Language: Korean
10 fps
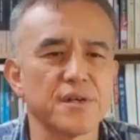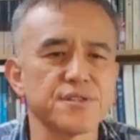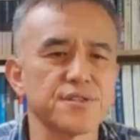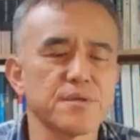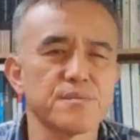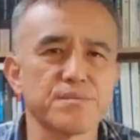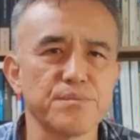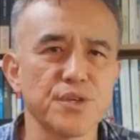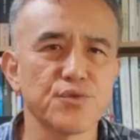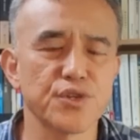어 지금
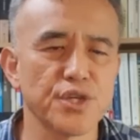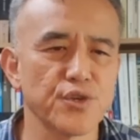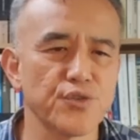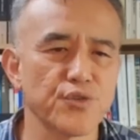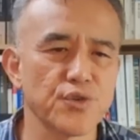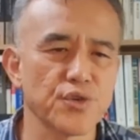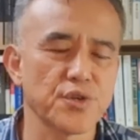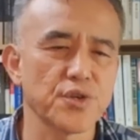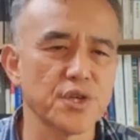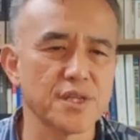미국이
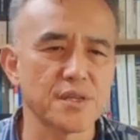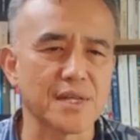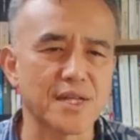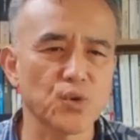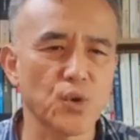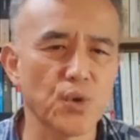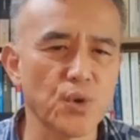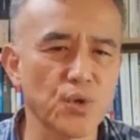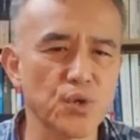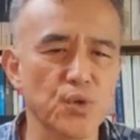
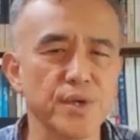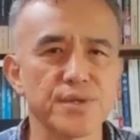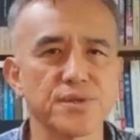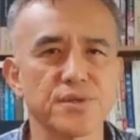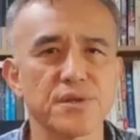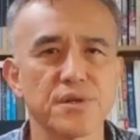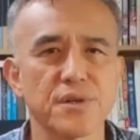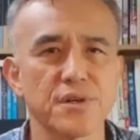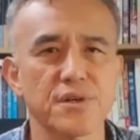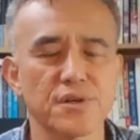나토를 통해서
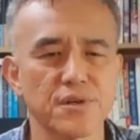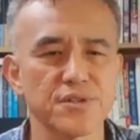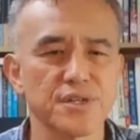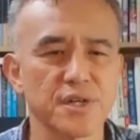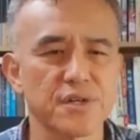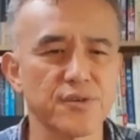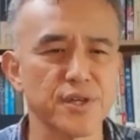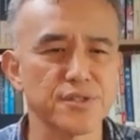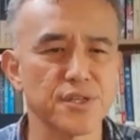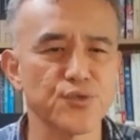러시아를
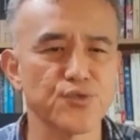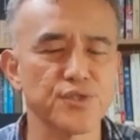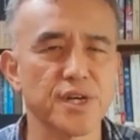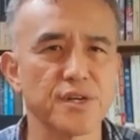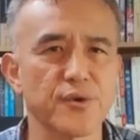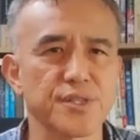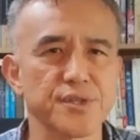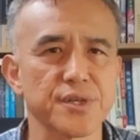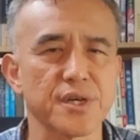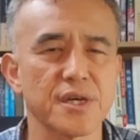굉장히 규제하는
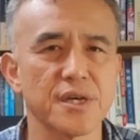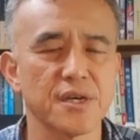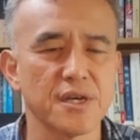과정에